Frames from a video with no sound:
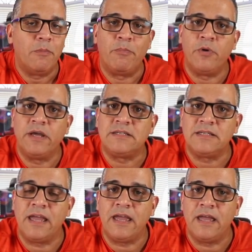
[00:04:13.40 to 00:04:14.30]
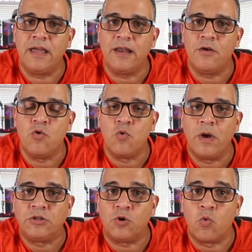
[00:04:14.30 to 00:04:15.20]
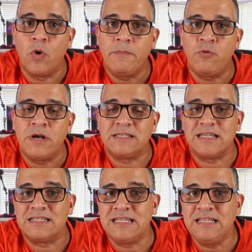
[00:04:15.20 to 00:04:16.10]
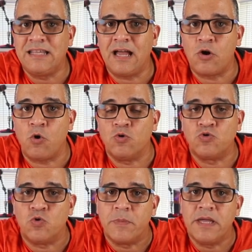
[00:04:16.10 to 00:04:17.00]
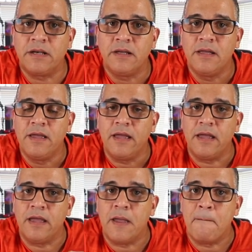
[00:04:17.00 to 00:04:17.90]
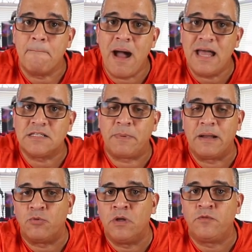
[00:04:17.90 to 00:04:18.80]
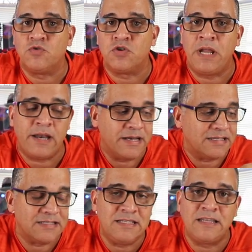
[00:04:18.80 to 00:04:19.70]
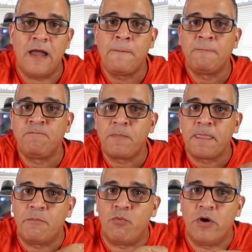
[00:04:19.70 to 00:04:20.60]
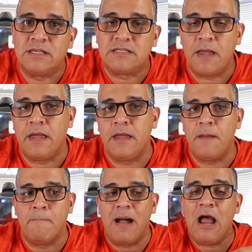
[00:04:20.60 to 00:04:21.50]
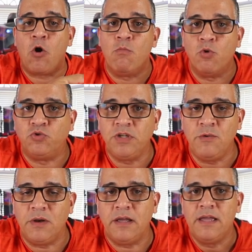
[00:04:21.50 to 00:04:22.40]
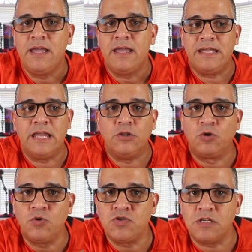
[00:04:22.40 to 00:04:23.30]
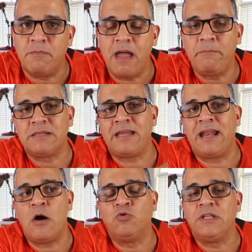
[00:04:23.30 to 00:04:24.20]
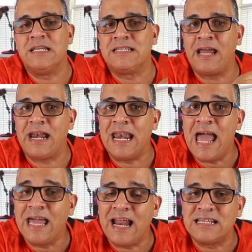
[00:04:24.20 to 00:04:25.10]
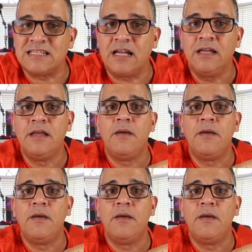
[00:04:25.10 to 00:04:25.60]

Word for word: pues eh, nuestro cuerpo necesita consumir eh, más para poder funcionar, necesita pues más combustible y entonces va a empezar a utilizar la grasa